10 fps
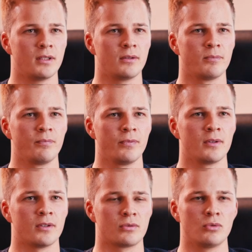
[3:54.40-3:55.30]
hat.
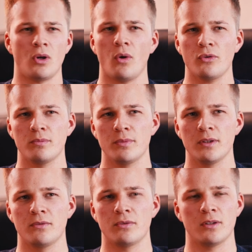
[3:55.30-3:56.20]
Das gute
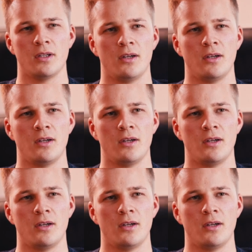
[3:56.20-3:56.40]
Außenbild von